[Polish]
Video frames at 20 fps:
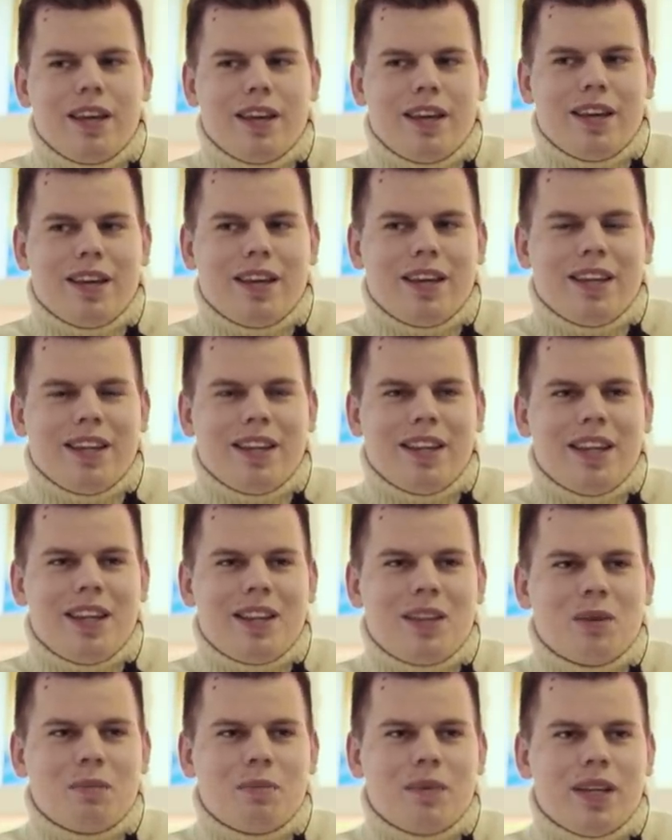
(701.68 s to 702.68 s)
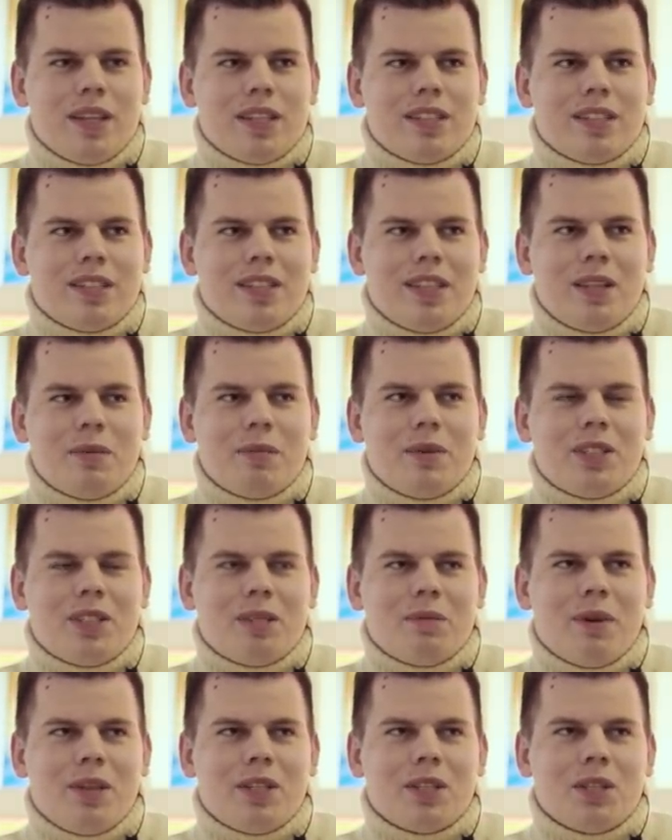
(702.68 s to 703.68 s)
E, natomiast ten mecz
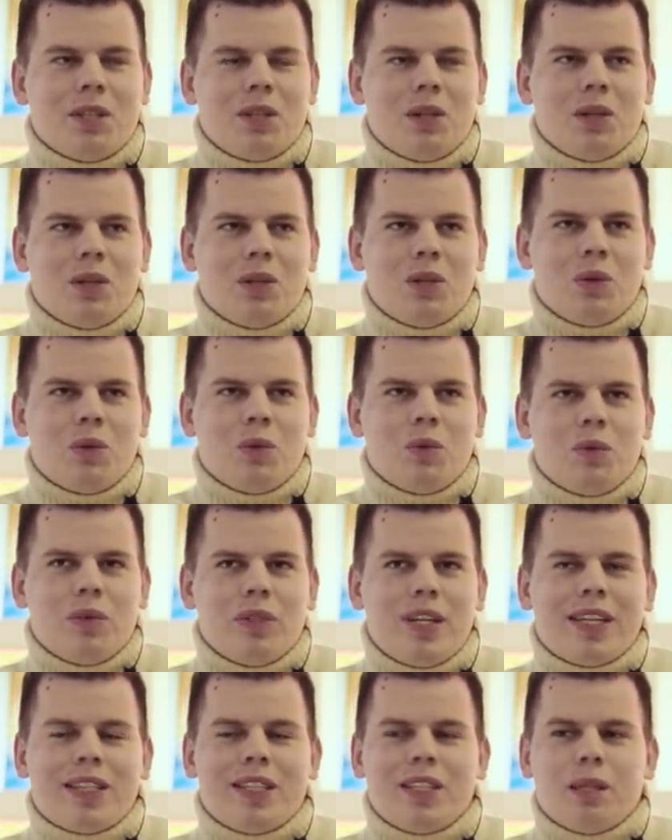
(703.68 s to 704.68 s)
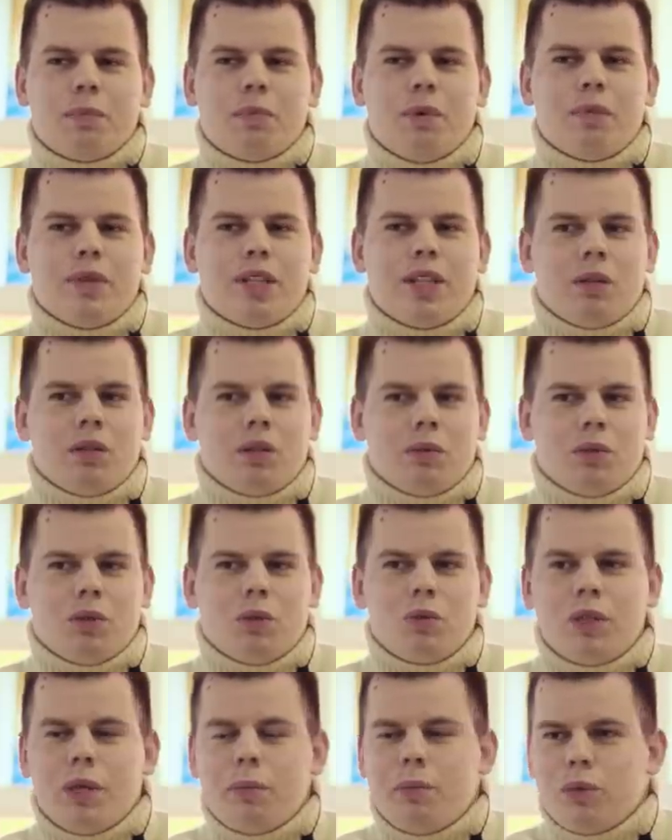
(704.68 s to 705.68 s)
z Barceloną, jak ty zapamiętałeś? Bo
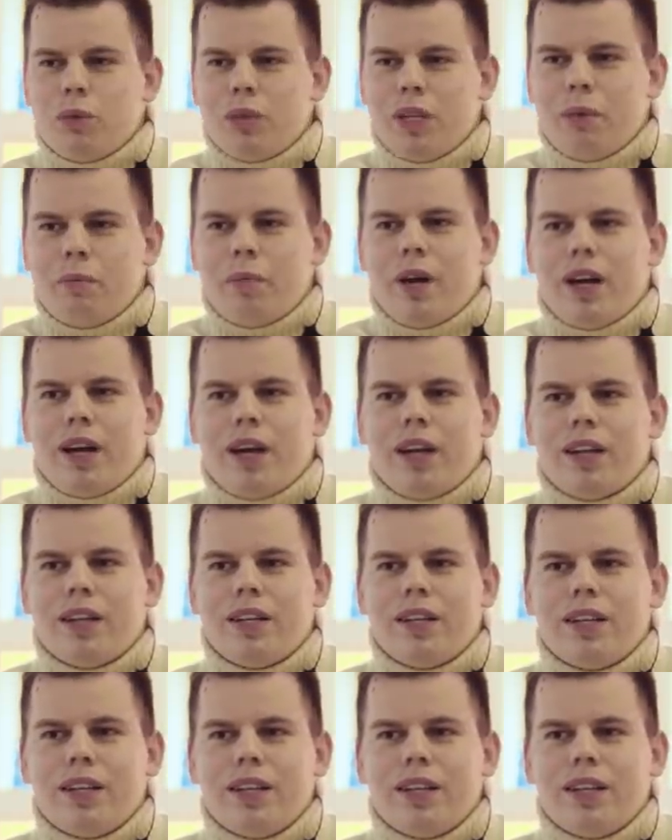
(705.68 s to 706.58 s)
to był debiut Neymara,